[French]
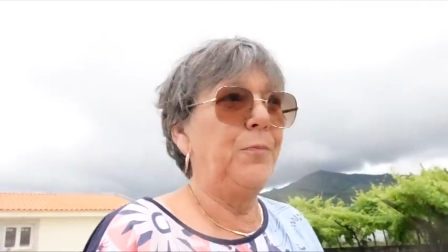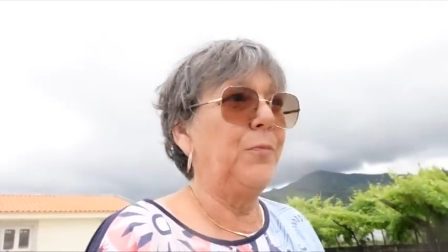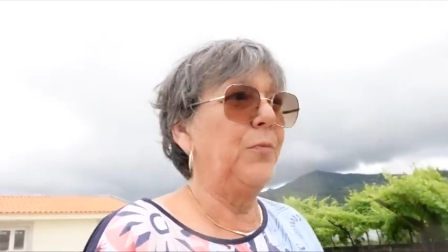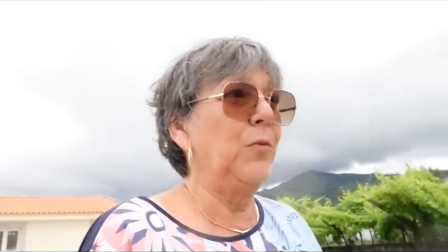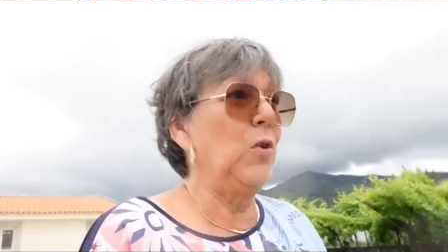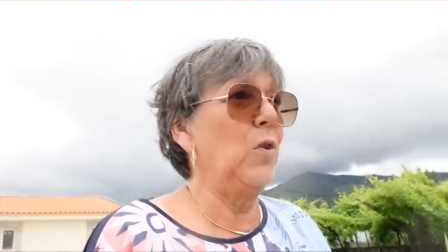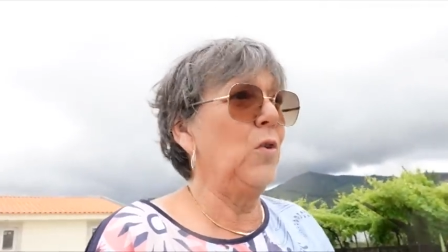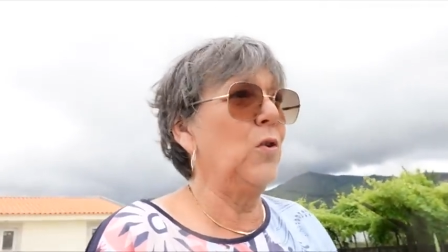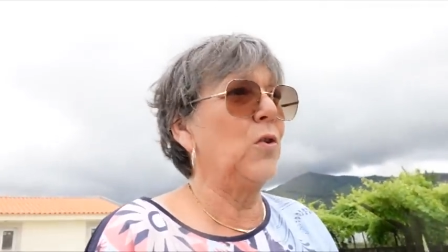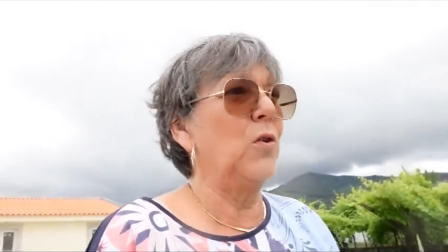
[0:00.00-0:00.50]

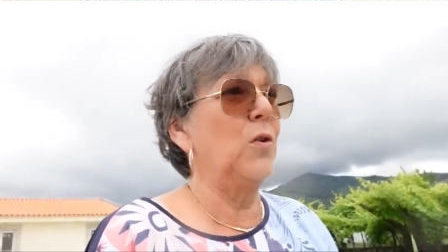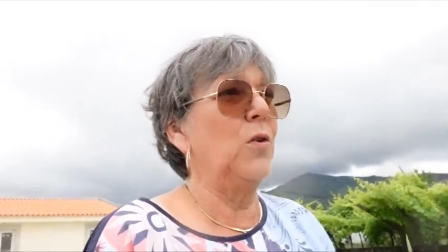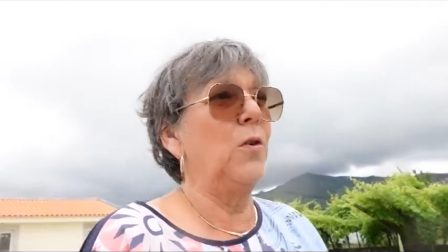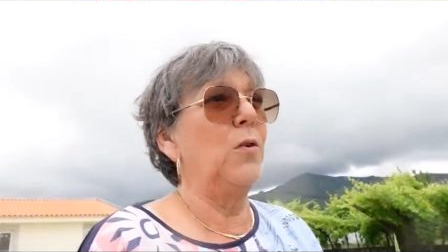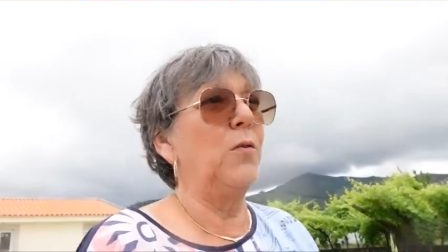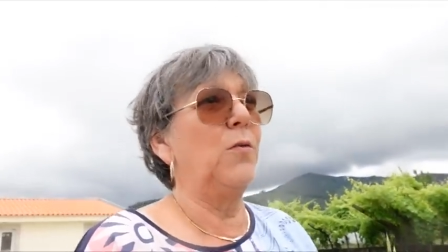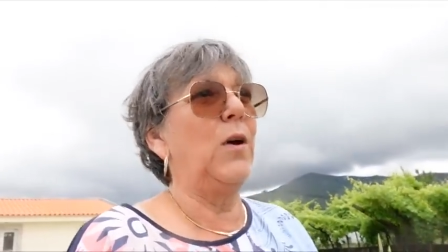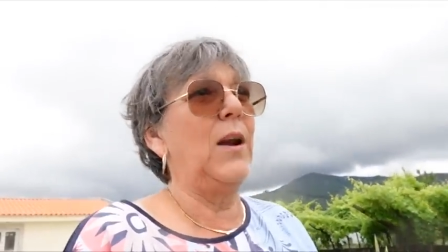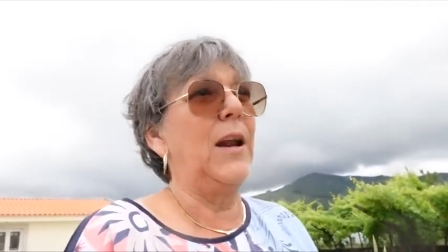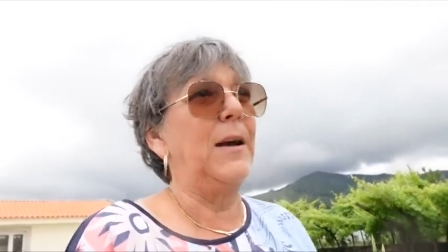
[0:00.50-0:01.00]
Donc,
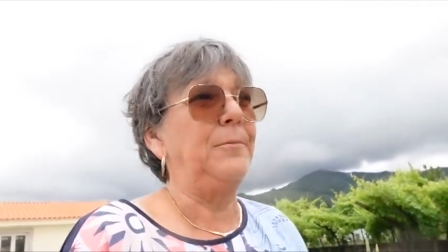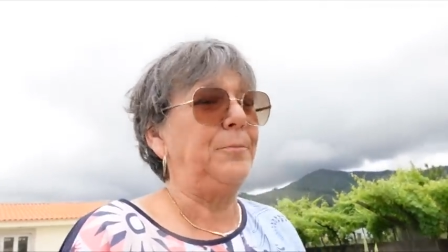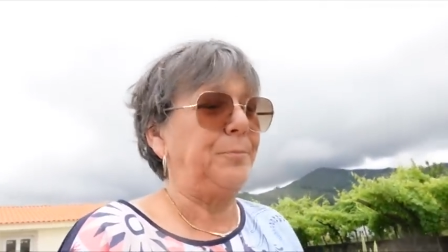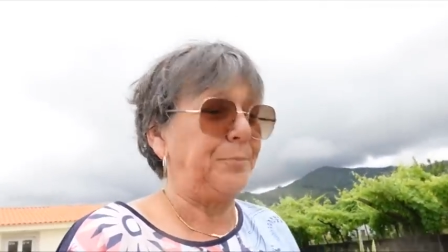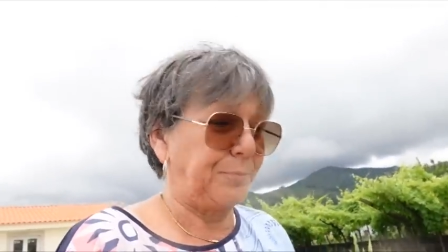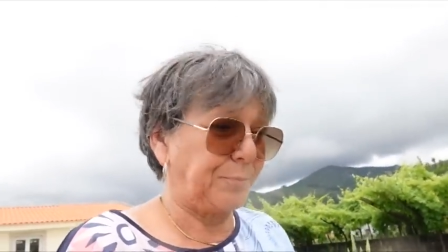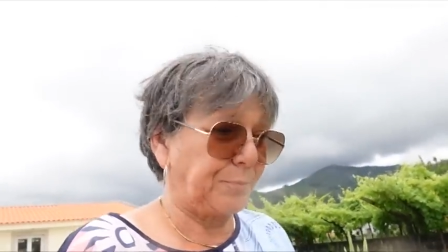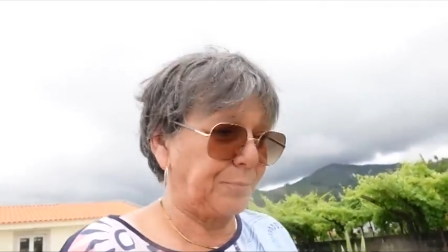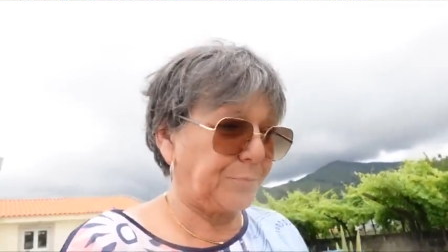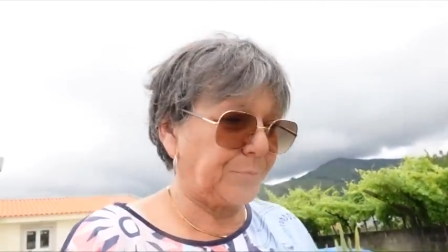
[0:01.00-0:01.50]
voilà.
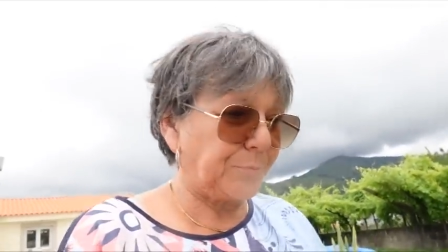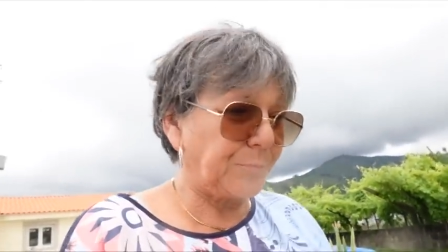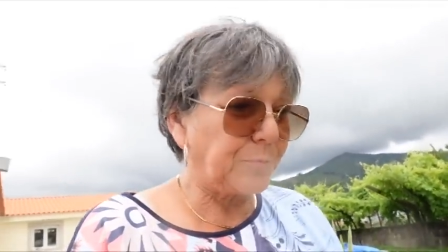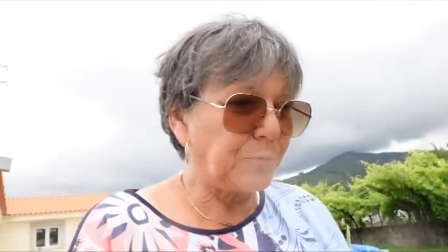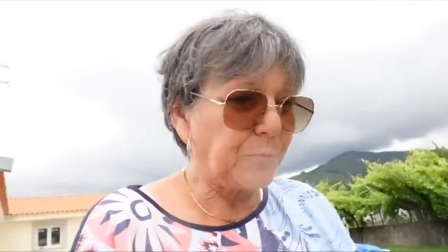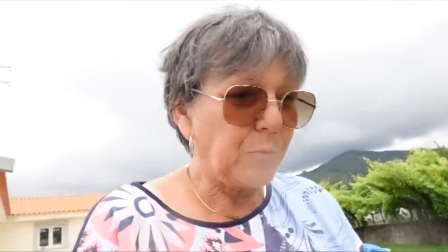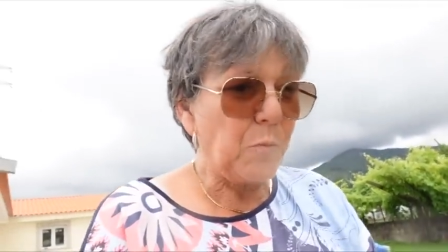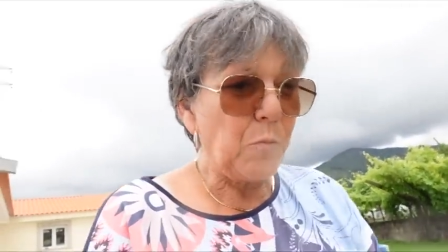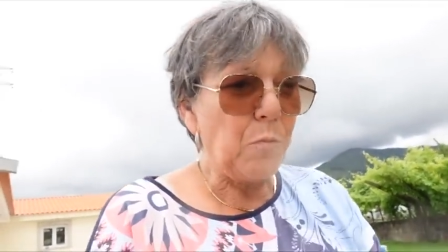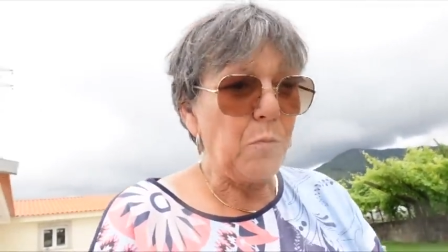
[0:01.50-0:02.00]

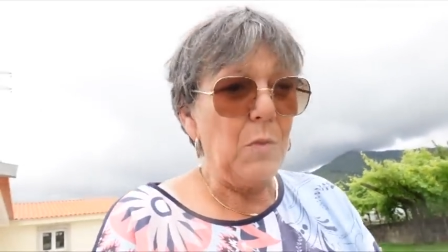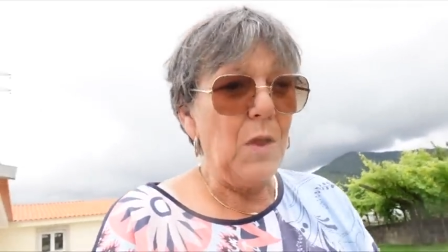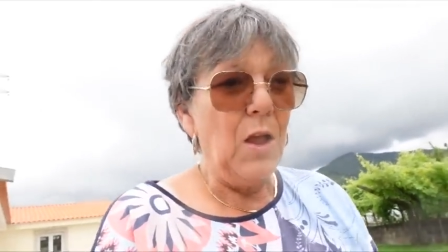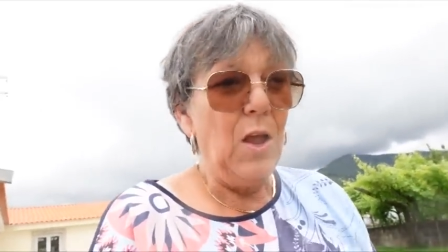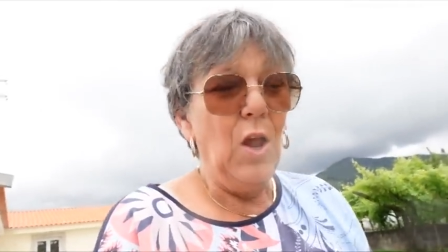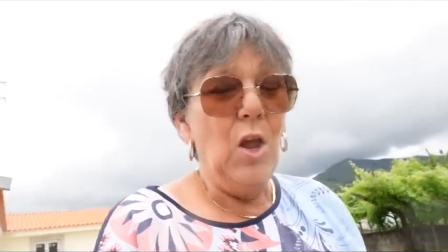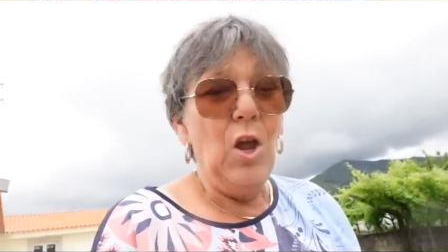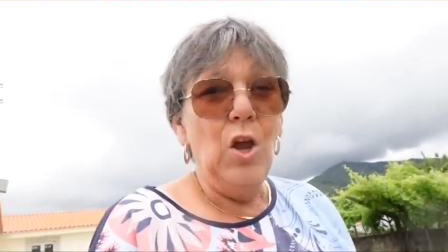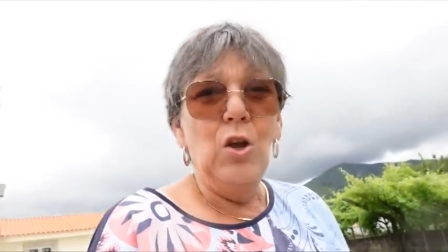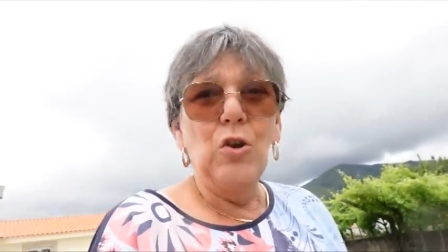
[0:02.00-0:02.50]

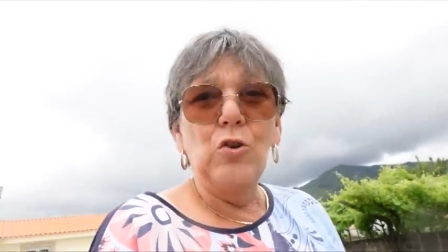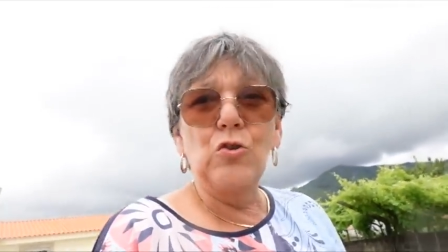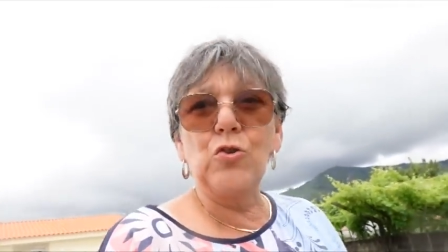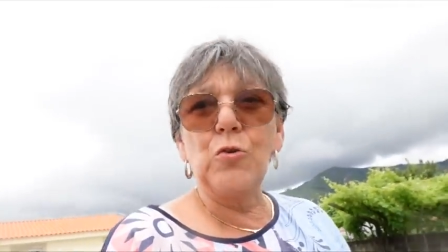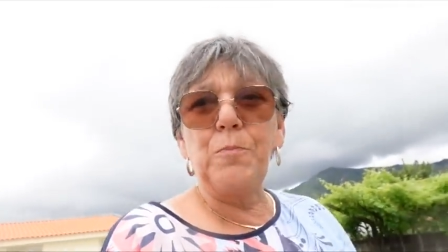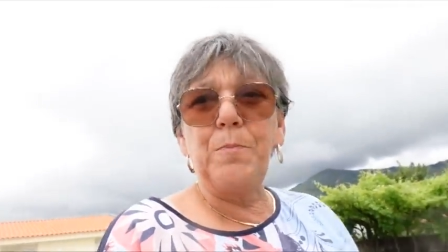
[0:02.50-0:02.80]
Je